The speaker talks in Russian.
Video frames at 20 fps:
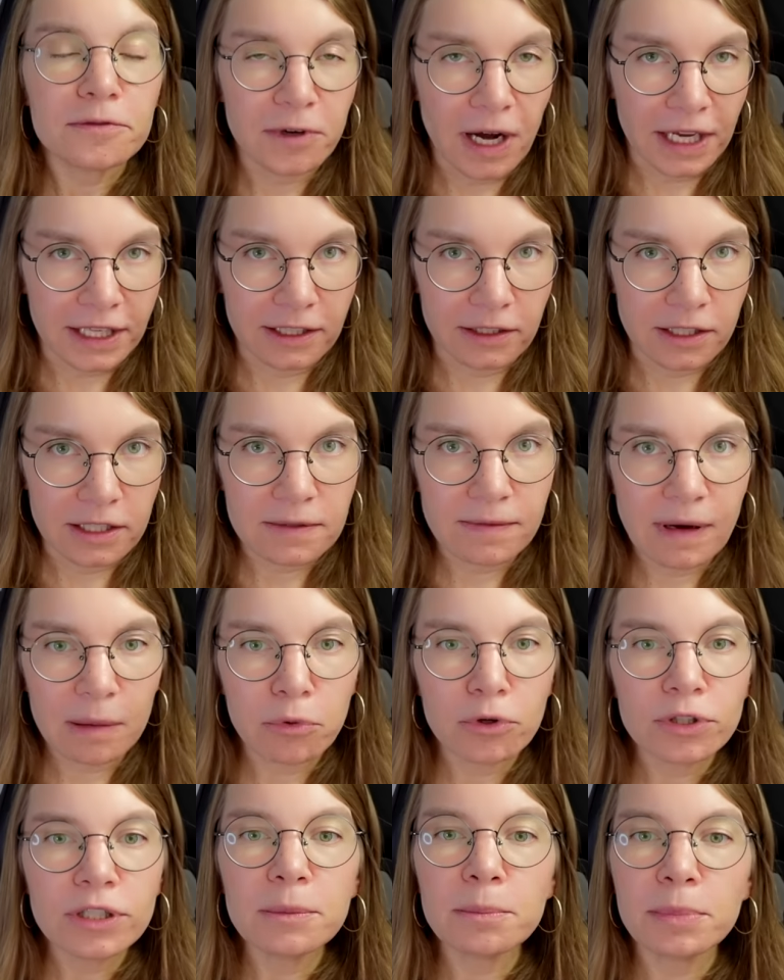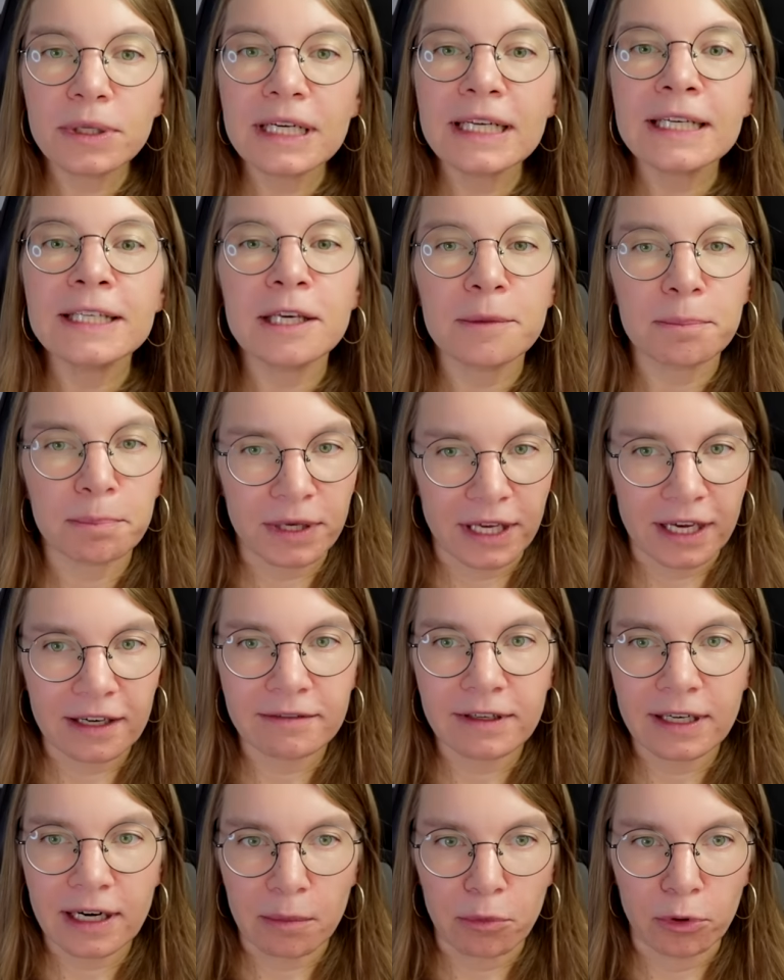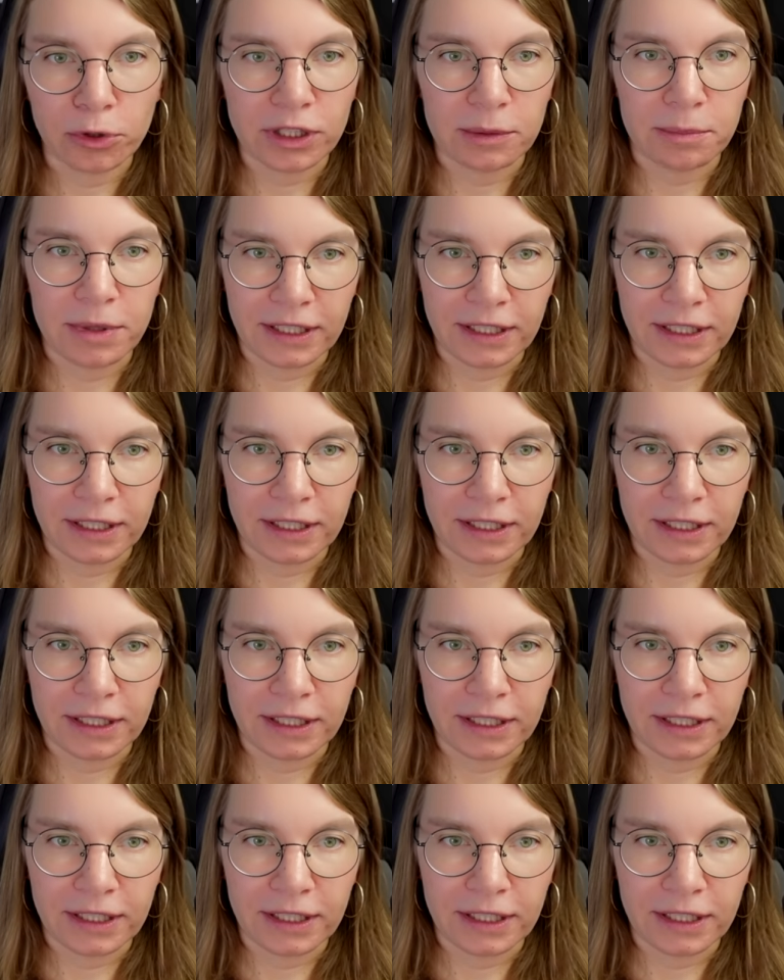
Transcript: Факелы свободы были не первой работой